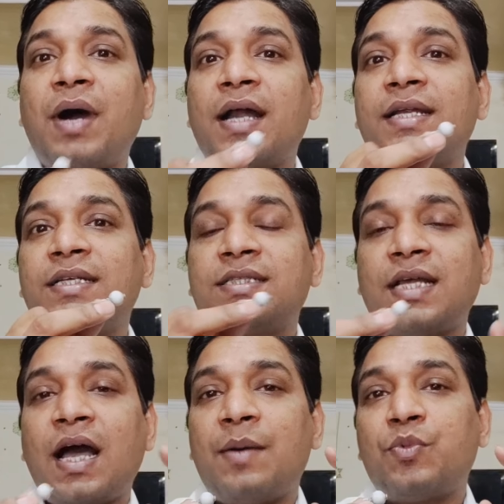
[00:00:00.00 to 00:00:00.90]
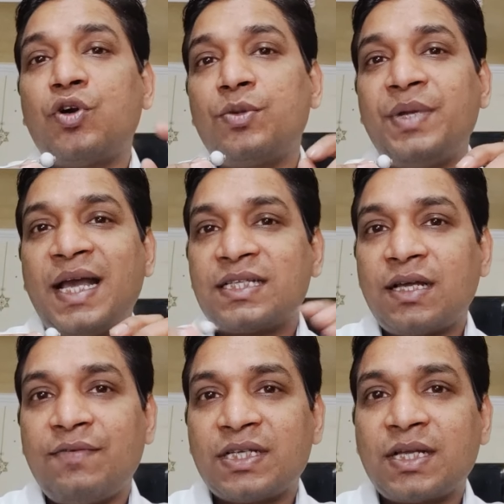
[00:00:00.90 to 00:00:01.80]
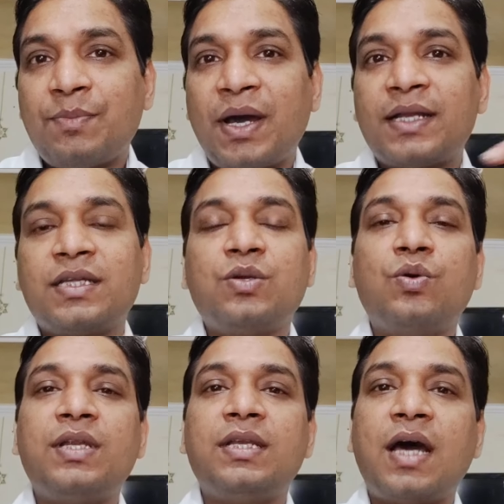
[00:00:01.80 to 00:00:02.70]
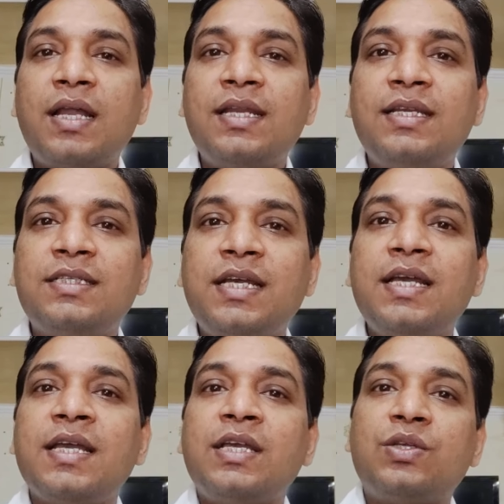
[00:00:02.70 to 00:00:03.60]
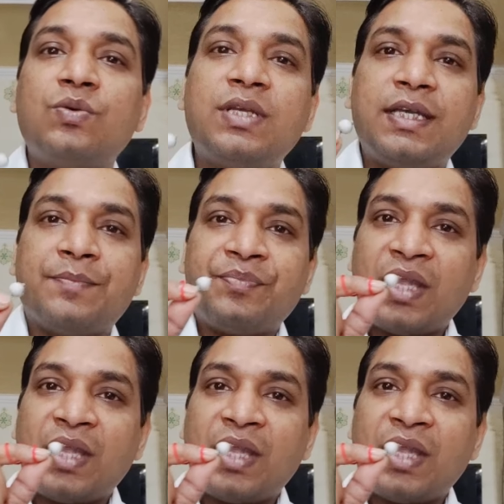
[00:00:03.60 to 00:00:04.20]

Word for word: मार्केट से आप कोई भी ऐसा वैसा पारे की गोली ना ले लीजिए क्योंकि